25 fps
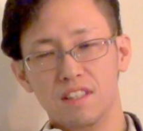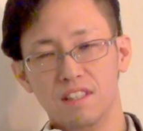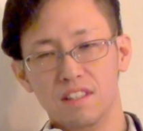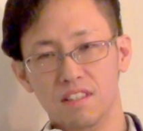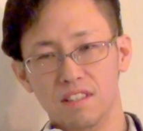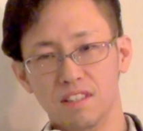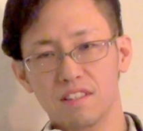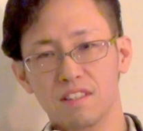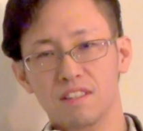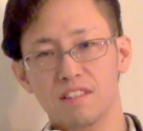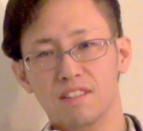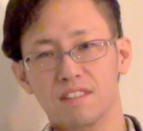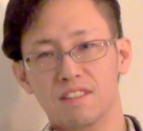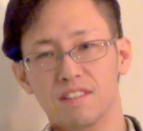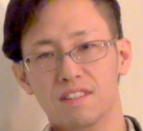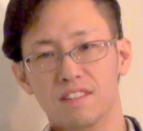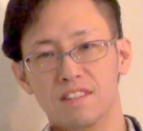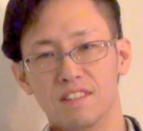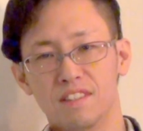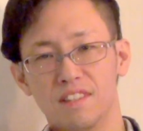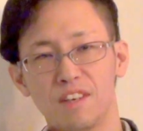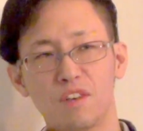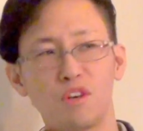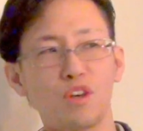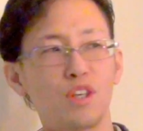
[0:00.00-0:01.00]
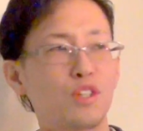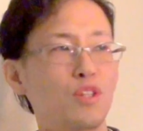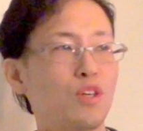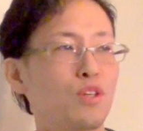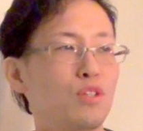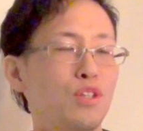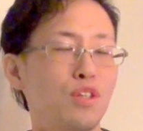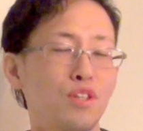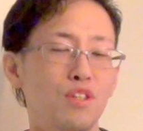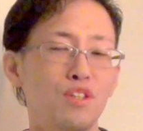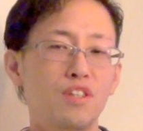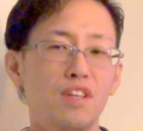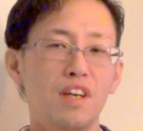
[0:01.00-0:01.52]
うん、でこれちょく
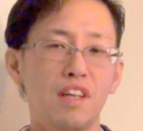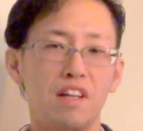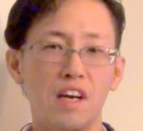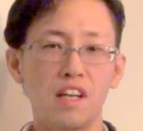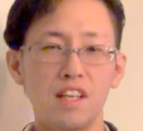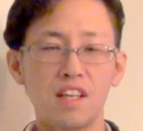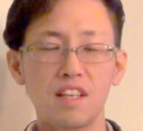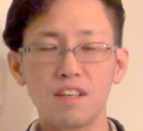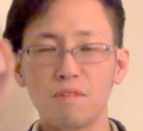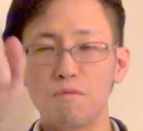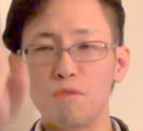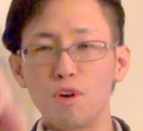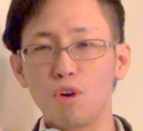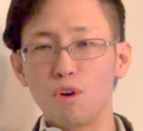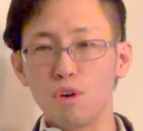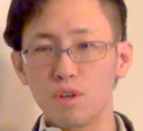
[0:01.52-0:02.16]
ちょく言うけど、あなたも